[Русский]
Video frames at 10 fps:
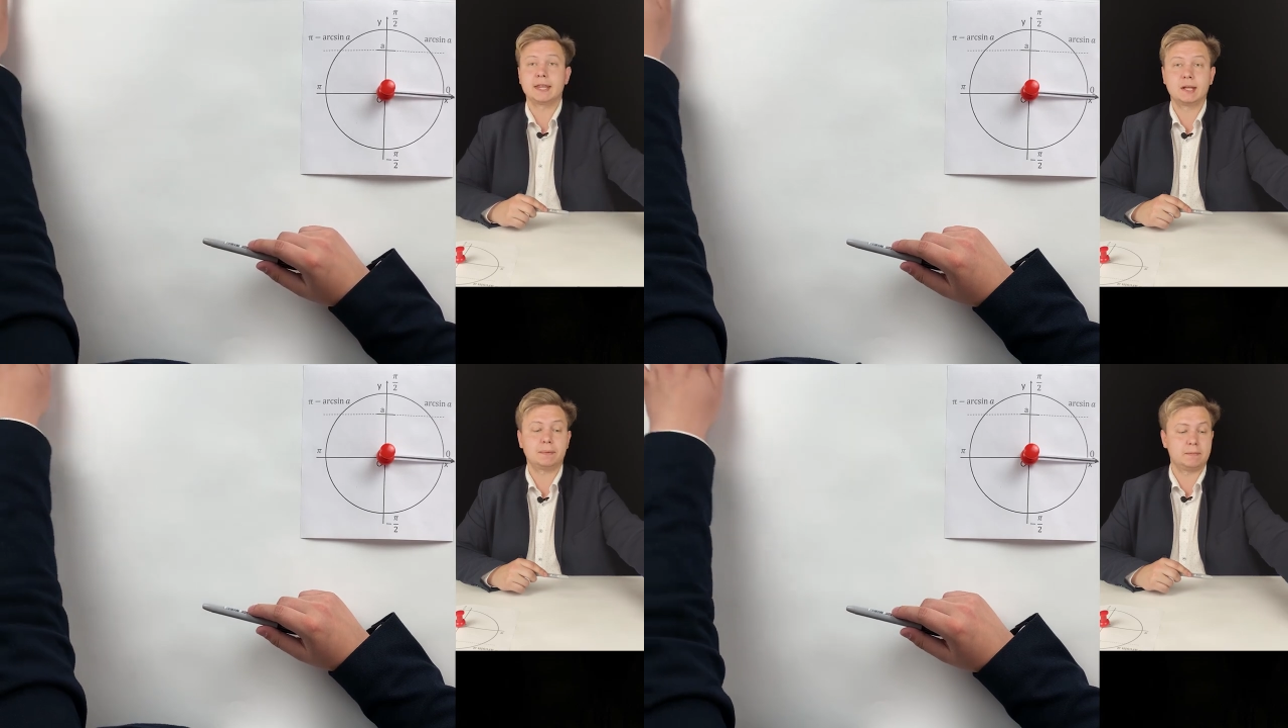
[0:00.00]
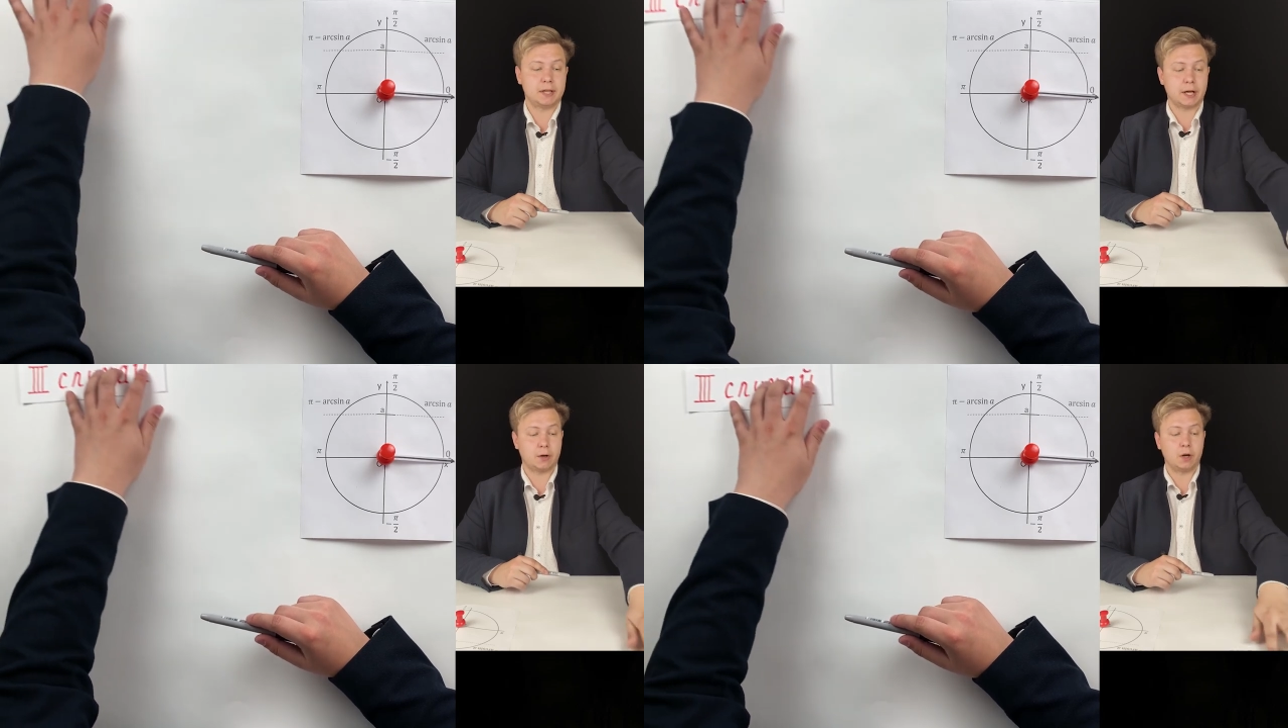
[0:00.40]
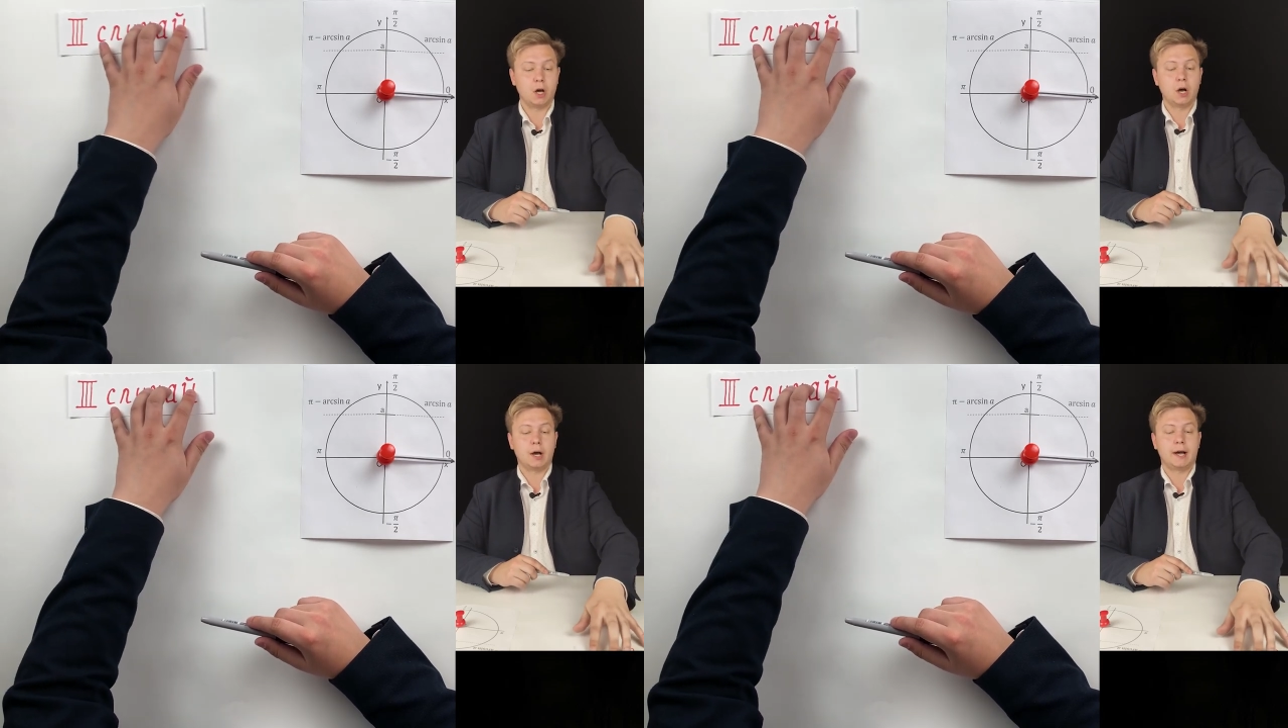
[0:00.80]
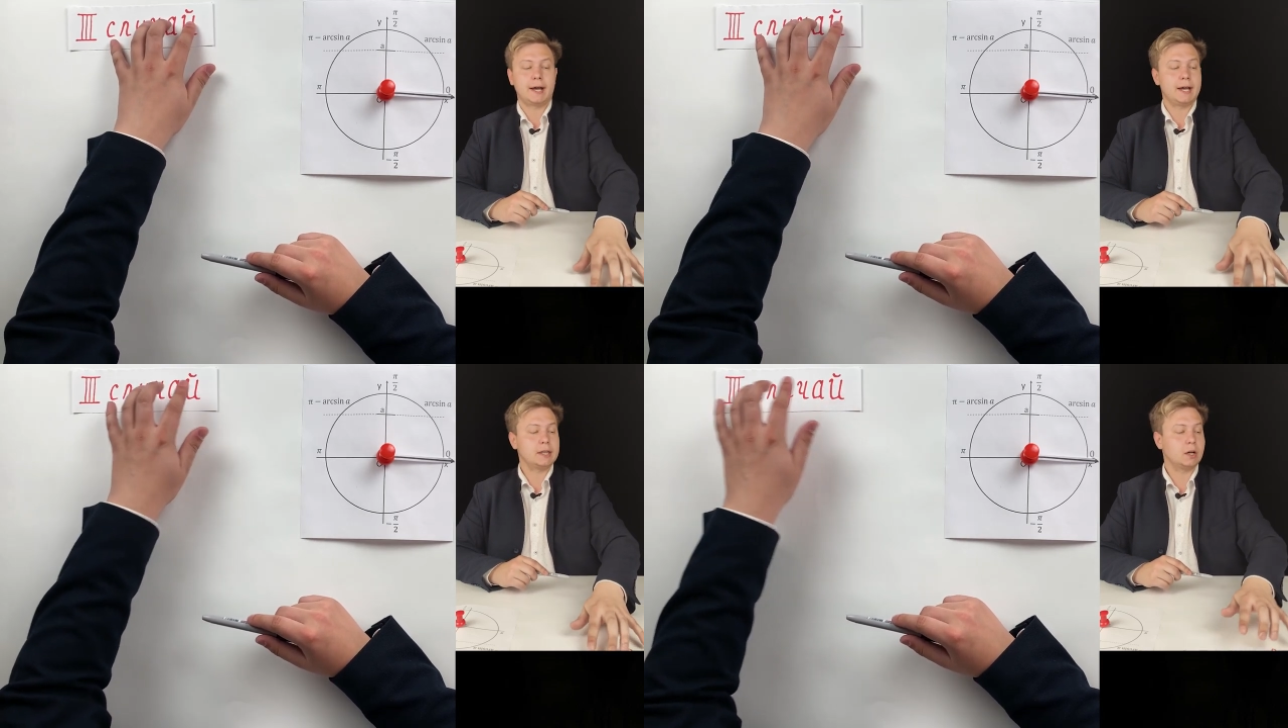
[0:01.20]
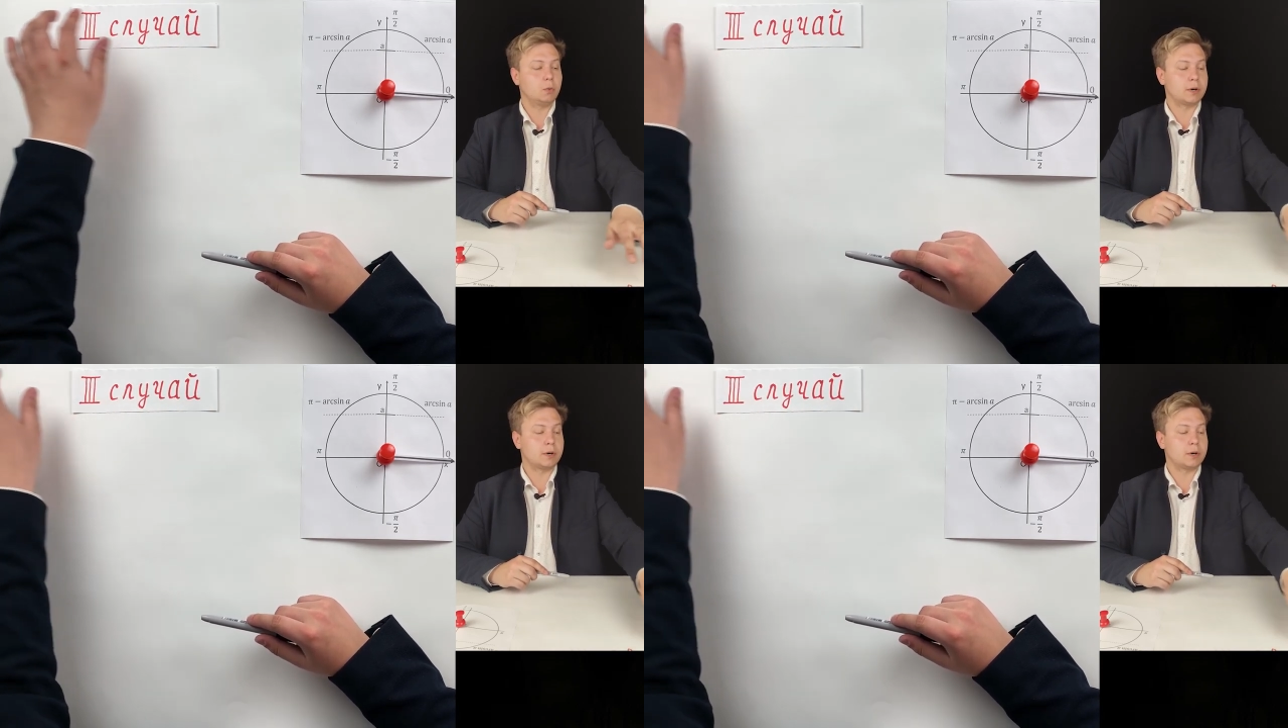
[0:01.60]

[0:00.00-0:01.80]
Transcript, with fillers: Напоминаю, это